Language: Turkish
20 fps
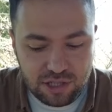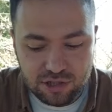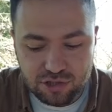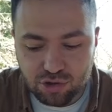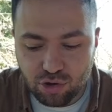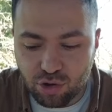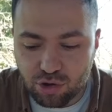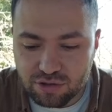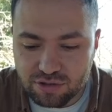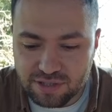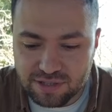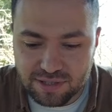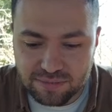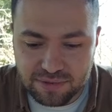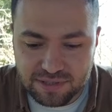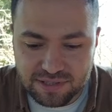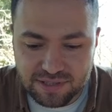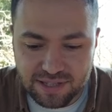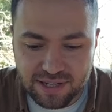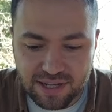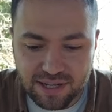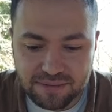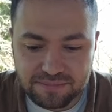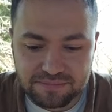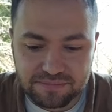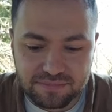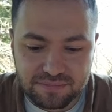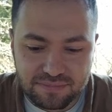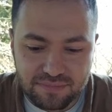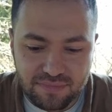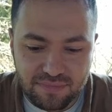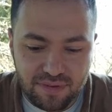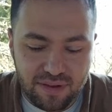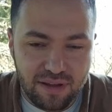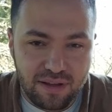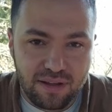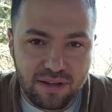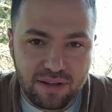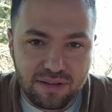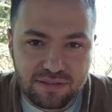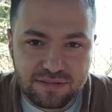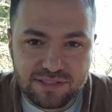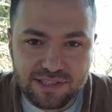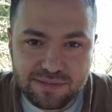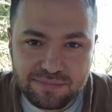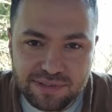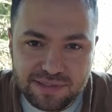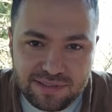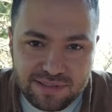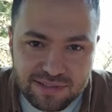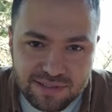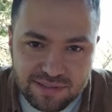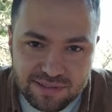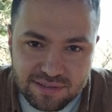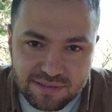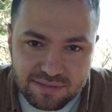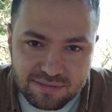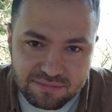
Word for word: İşte ortada mesela simit